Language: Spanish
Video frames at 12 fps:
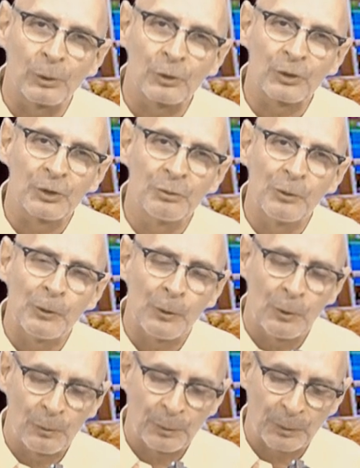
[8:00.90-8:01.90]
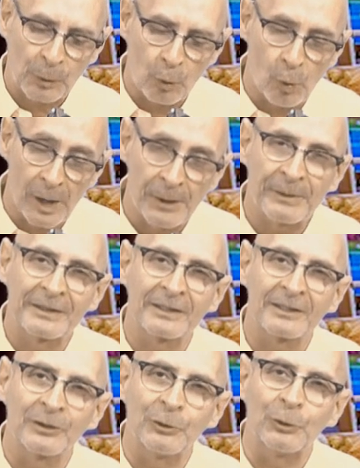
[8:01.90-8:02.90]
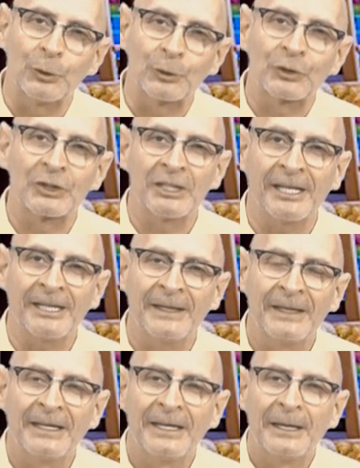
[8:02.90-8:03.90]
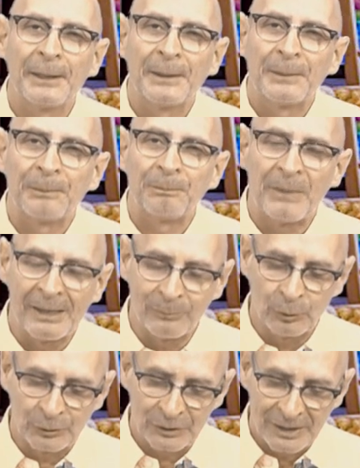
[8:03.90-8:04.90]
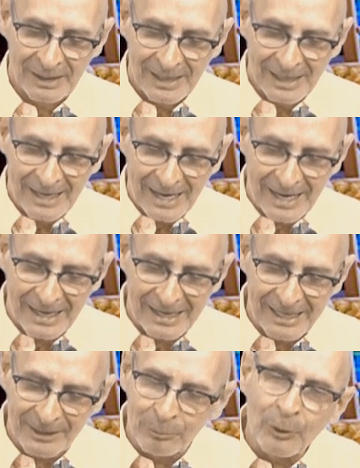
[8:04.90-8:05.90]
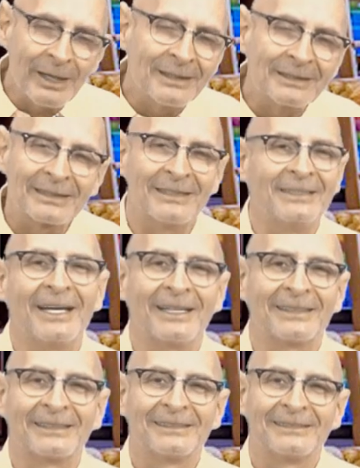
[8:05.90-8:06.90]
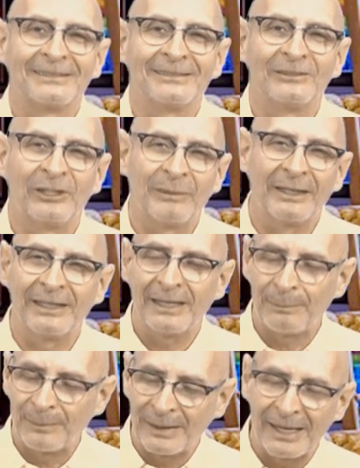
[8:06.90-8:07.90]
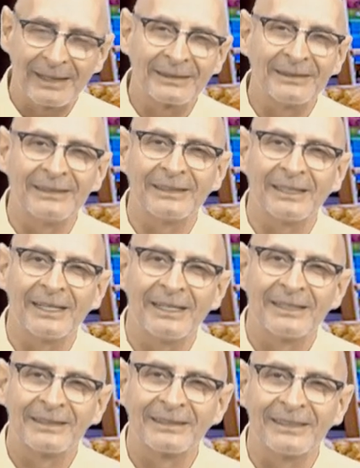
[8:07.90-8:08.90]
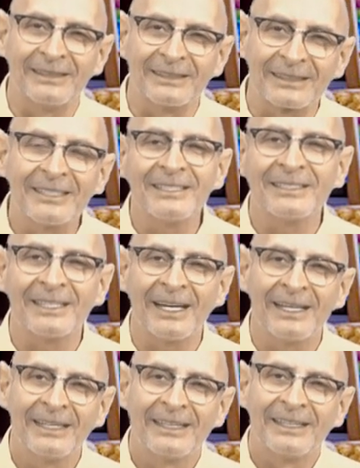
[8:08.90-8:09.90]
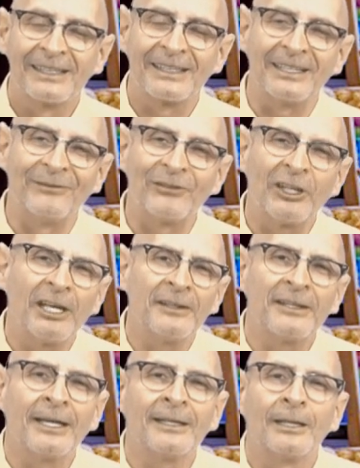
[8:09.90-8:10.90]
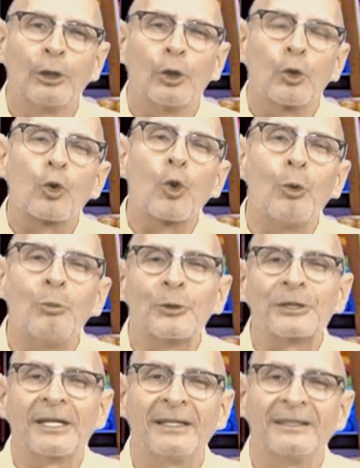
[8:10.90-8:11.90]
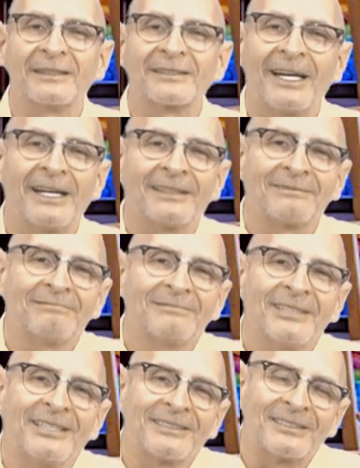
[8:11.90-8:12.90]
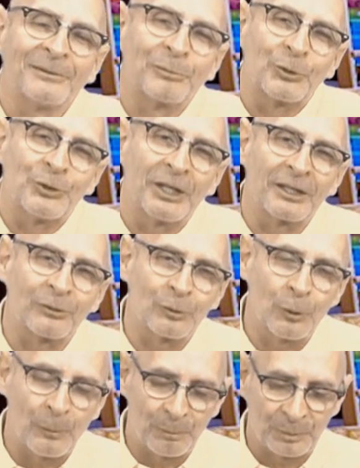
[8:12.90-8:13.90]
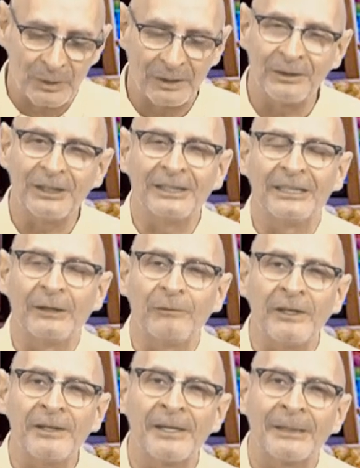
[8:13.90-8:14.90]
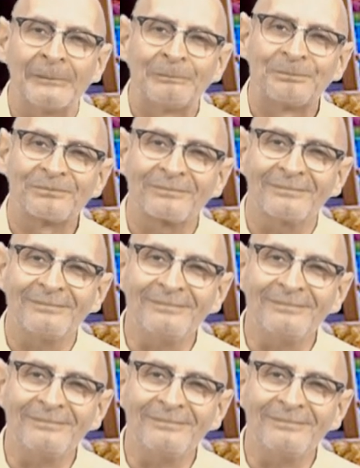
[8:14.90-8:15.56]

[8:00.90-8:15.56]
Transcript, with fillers: el próximo jueves, si Dios quiere, vamos, les voy a enseñar de una manera práctica, sencilla, que entiendan cómo realizar este proyecto de vida.